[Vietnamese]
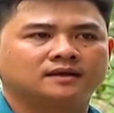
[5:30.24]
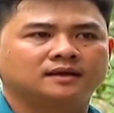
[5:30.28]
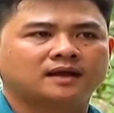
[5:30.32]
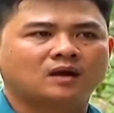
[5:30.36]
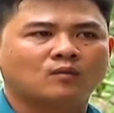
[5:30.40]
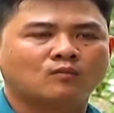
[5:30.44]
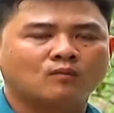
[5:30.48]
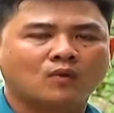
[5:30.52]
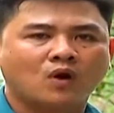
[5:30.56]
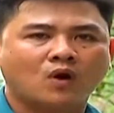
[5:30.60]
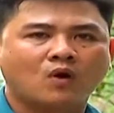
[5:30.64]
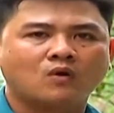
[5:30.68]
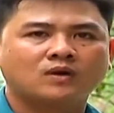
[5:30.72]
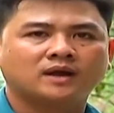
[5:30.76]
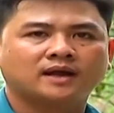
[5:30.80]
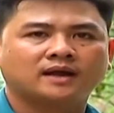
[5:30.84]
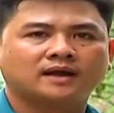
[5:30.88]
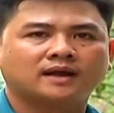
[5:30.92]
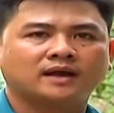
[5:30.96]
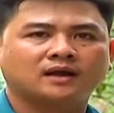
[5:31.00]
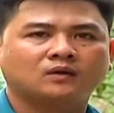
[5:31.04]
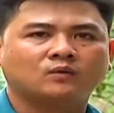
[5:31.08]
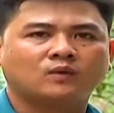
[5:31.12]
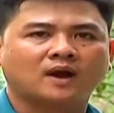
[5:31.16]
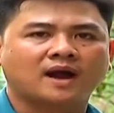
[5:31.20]
công bố cái
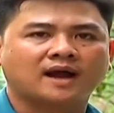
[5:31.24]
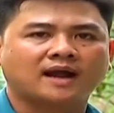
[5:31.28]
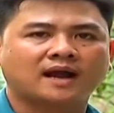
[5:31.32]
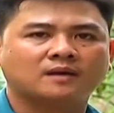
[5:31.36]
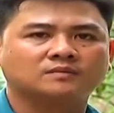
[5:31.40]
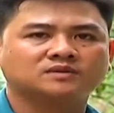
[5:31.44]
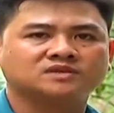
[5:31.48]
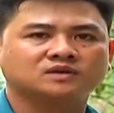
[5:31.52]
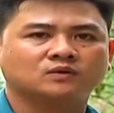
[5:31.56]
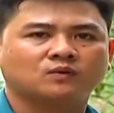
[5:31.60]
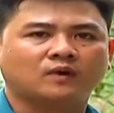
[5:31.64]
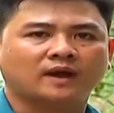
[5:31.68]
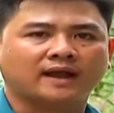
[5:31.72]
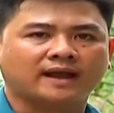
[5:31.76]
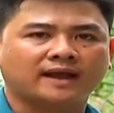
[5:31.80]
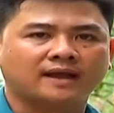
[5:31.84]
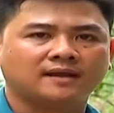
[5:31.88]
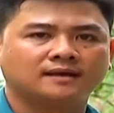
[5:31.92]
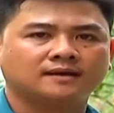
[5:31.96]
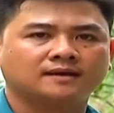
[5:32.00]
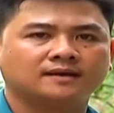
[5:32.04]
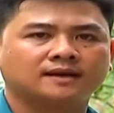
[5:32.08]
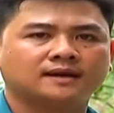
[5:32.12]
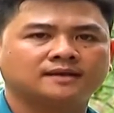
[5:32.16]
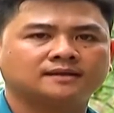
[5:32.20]
kết quả khám sức
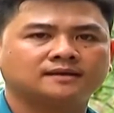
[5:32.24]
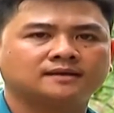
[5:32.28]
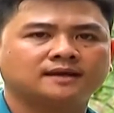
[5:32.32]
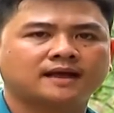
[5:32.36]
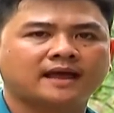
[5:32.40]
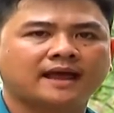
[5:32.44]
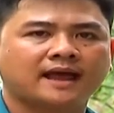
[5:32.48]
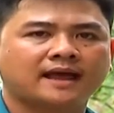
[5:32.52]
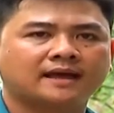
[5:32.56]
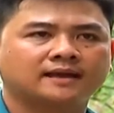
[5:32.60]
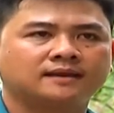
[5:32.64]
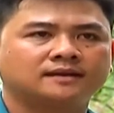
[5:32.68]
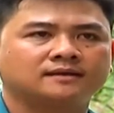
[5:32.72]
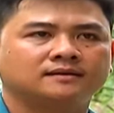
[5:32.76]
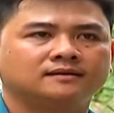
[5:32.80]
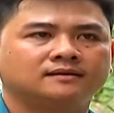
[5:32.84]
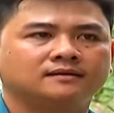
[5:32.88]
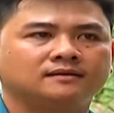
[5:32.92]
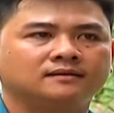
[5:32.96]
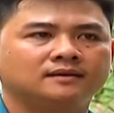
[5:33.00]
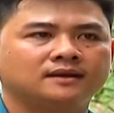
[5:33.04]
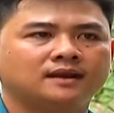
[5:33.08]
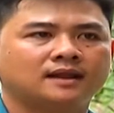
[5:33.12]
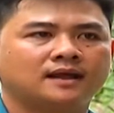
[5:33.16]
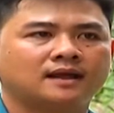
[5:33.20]
khỏe cái thứ hai
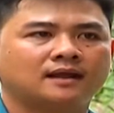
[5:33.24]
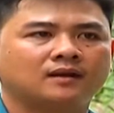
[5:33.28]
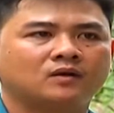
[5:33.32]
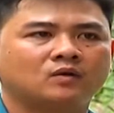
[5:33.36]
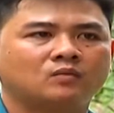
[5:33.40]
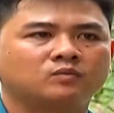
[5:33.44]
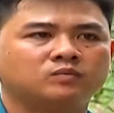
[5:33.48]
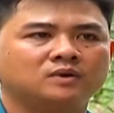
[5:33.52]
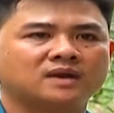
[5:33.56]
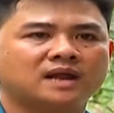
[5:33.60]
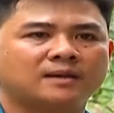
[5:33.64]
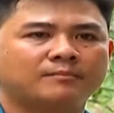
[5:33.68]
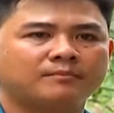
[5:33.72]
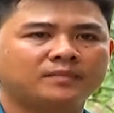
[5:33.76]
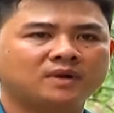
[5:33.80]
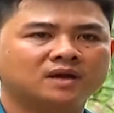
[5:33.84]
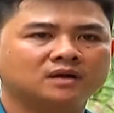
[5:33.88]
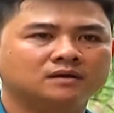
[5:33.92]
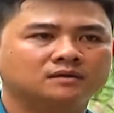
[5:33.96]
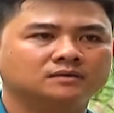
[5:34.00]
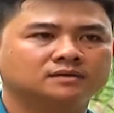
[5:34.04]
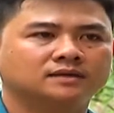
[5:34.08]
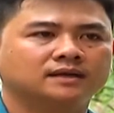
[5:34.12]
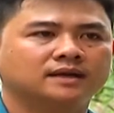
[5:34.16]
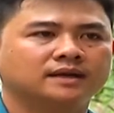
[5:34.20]
nữa là cũng nắm
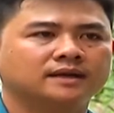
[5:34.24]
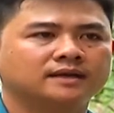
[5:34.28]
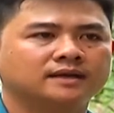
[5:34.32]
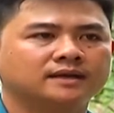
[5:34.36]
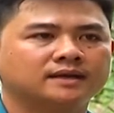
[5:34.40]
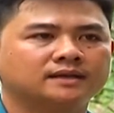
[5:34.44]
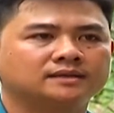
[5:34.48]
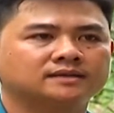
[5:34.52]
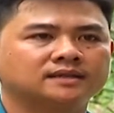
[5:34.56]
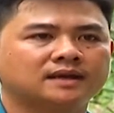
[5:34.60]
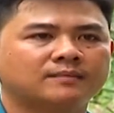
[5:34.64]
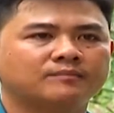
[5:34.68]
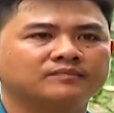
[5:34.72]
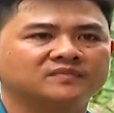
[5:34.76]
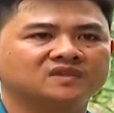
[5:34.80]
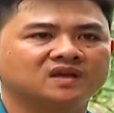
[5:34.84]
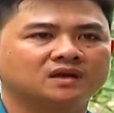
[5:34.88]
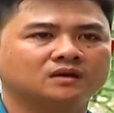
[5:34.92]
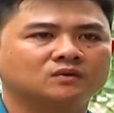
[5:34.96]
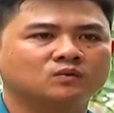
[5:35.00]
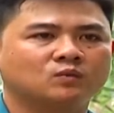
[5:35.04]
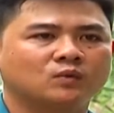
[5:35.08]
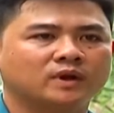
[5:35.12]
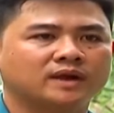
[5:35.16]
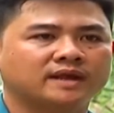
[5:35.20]
được cái ờ, tâm
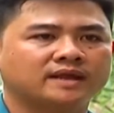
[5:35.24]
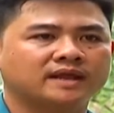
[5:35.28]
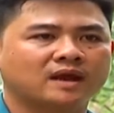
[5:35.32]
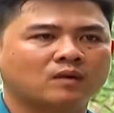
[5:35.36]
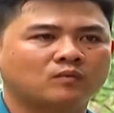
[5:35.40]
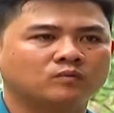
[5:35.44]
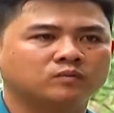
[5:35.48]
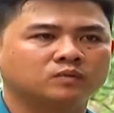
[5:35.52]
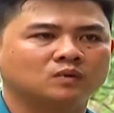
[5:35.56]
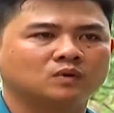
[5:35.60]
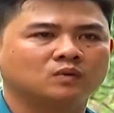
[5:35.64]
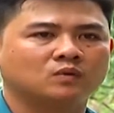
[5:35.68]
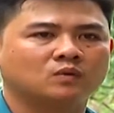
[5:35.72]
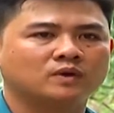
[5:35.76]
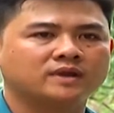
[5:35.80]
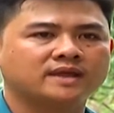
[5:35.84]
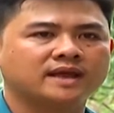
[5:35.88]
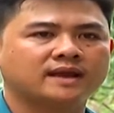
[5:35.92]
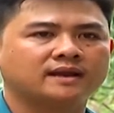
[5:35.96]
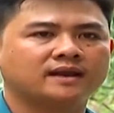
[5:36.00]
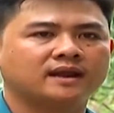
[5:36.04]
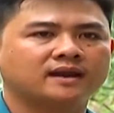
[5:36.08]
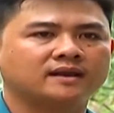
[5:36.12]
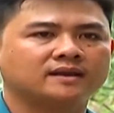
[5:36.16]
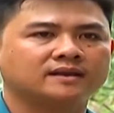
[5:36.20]
tư nguyện vọng của
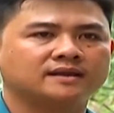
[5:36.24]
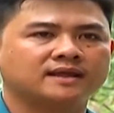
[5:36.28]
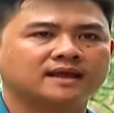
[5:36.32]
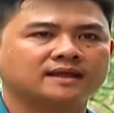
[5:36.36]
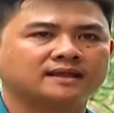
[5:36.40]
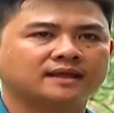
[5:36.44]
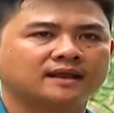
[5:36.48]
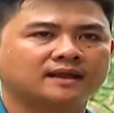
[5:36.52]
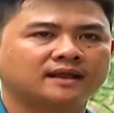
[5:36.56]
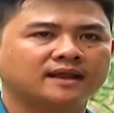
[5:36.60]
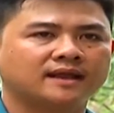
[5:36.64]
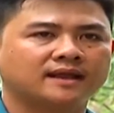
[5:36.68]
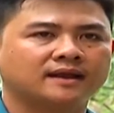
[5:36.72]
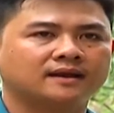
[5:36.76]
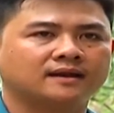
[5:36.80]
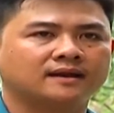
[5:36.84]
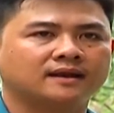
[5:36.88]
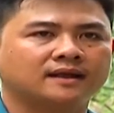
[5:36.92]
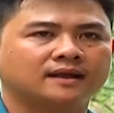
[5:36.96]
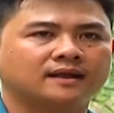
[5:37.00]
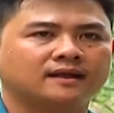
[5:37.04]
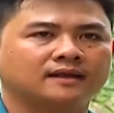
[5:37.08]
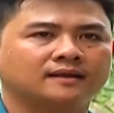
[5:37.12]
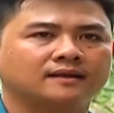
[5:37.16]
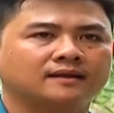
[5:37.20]
gia đình và thanh niên
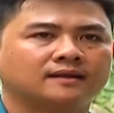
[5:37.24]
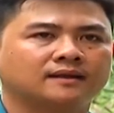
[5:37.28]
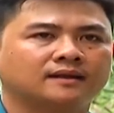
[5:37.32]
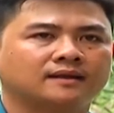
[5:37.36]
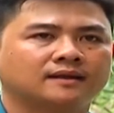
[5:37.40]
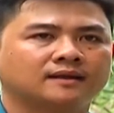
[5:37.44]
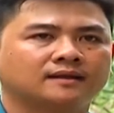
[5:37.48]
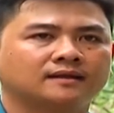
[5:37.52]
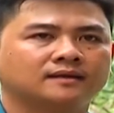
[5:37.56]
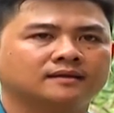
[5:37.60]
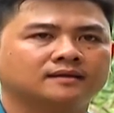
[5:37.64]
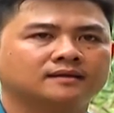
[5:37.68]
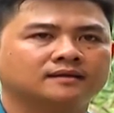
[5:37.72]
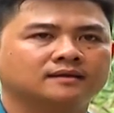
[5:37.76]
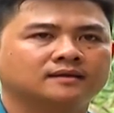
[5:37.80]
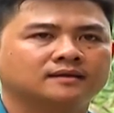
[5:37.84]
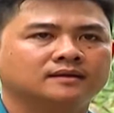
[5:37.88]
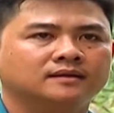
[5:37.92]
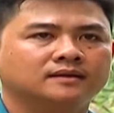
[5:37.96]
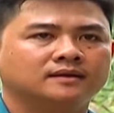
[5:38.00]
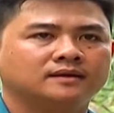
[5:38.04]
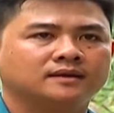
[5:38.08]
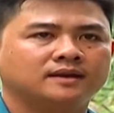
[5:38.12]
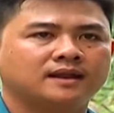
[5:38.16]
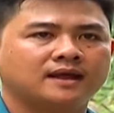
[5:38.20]
là là
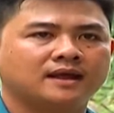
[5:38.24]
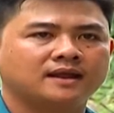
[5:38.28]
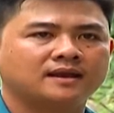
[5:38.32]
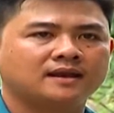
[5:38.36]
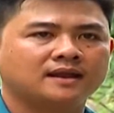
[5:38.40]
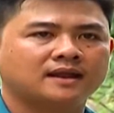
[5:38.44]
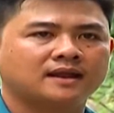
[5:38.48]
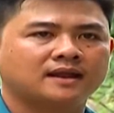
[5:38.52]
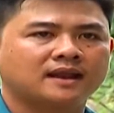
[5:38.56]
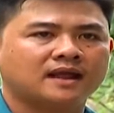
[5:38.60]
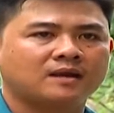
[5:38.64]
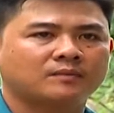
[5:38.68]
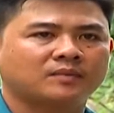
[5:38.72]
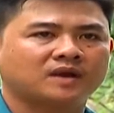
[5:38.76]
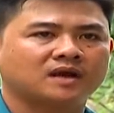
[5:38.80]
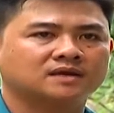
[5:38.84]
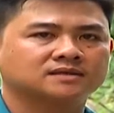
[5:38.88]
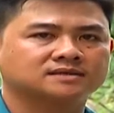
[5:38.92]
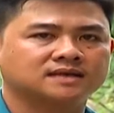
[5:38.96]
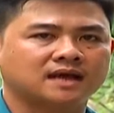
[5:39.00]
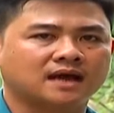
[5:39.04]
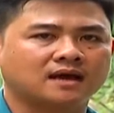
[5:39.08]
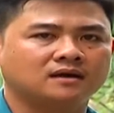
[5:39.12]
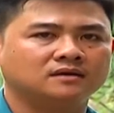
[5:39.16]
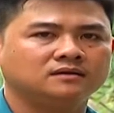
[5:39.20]
để là làm cơ
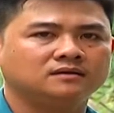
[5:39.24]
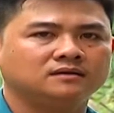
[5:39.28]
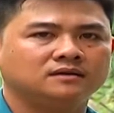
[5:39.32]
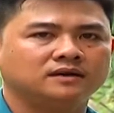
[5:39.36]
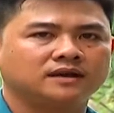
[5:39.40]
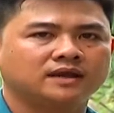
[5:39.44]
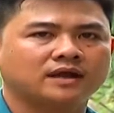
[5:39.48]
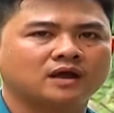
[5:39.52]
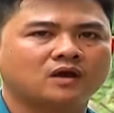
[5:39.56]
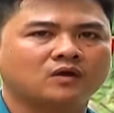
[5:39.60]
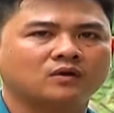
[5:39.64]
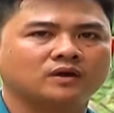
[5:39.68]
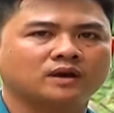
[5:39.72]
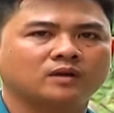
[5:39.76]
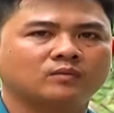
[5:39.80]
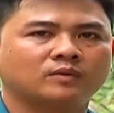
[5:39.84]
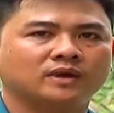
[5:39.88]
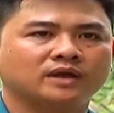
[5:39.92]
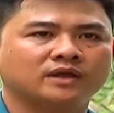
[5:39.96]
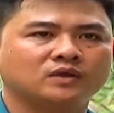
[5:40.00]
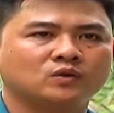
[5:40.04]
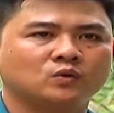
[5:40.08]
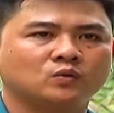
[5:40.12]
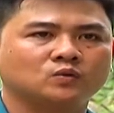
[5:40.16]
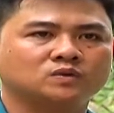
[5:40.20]
sở để hội đồng
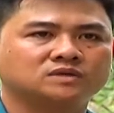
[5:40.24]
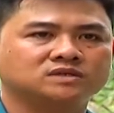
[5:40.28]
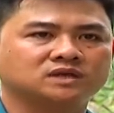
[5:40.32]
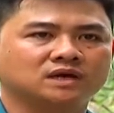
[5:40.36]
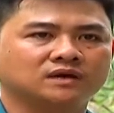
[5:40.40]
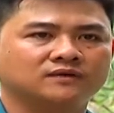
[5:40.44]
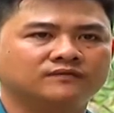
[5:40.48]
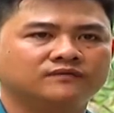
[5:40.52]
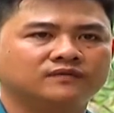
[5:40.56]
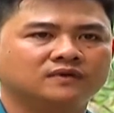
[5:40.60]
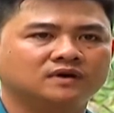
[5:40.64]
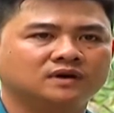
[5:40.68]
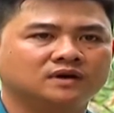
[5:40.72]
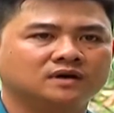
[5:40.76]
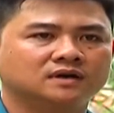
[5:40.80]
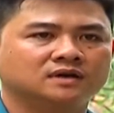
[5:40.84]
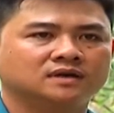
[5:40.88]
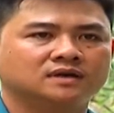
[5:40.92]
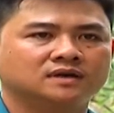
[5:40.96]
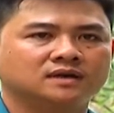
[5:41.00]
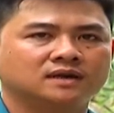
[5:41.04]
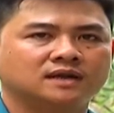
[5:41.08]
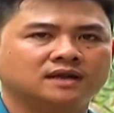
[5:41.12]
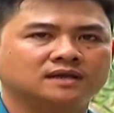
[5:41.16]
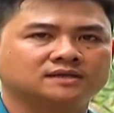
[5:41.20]
nghĩa vụ quân sự phường
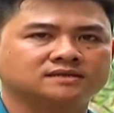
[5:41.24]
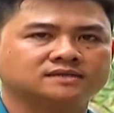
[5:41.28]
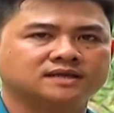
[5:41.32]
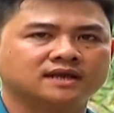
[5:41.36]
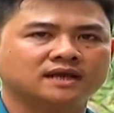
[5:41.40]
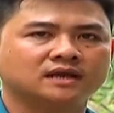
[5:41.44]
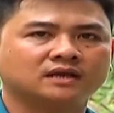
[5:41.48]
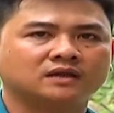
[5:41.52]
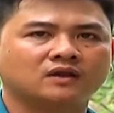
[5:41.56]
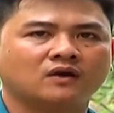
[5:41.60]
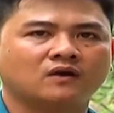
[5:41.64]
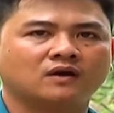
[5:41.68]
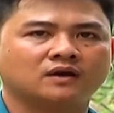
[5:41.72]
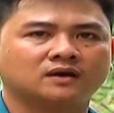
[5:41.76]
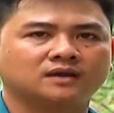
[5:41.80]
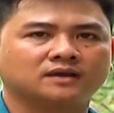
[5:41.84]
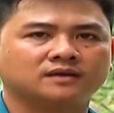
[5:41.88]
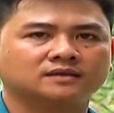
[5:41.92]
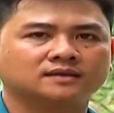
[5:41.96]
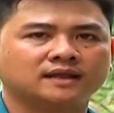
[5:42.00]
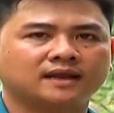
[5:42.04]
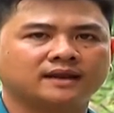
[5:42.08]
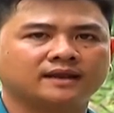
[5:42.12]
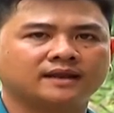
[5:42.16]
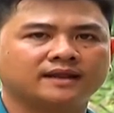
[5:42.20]
là xét chọn
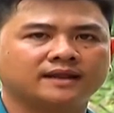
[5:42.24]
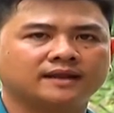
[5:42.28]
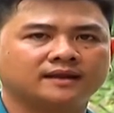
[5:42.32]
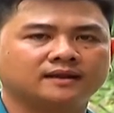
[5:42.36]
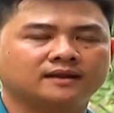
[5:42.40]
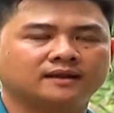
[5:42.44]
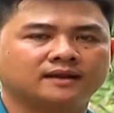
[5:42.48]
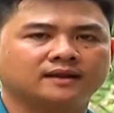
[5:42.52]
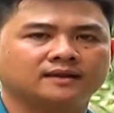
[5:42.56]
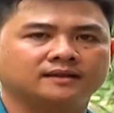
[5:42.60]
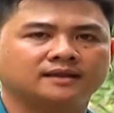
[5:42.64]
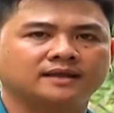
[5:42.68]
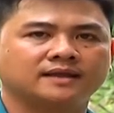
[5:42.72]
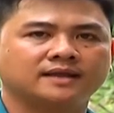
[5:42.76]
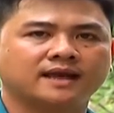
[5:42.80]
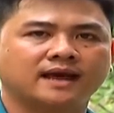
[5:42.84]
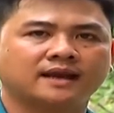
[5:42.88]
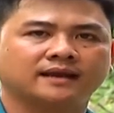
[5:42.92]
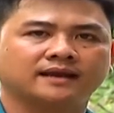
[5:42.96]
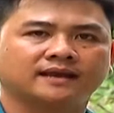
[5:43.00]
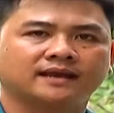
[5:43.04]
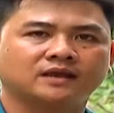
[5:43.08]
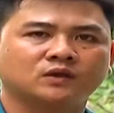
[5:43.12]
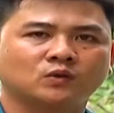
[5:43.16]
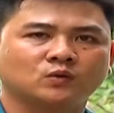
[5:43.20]
những thanh niên là thi
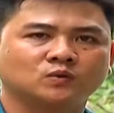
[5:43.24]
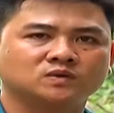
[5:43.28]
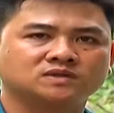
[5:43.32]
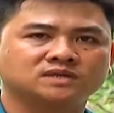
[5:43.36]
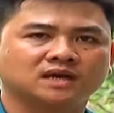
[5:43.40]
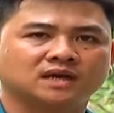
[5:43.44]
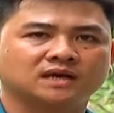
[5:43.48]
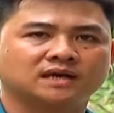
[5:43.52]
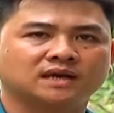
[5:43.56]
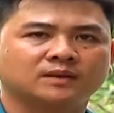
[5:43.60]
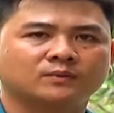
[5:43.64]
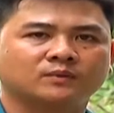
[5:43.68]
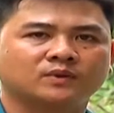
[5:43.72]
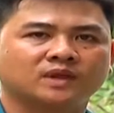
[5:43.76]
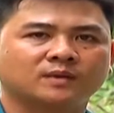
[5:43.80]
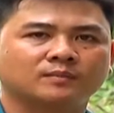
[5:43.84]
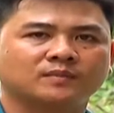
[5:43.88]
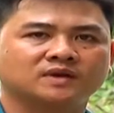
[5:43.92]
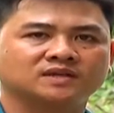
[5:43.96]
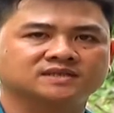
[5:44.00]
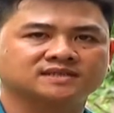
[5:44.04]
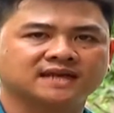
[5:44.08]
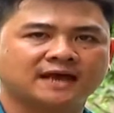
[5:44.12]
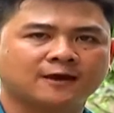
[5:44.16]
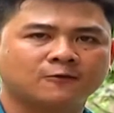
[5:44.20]
hành nghĩa vụ quân sự năm
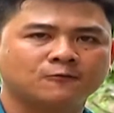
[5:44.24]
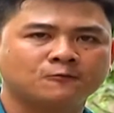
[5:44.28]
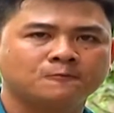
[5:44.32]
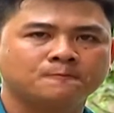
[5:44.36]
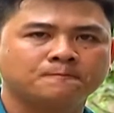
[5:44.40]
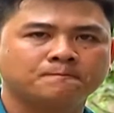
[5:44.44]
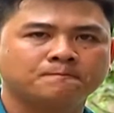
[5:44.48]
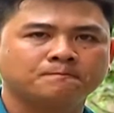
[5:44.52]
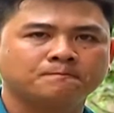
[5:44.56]
2016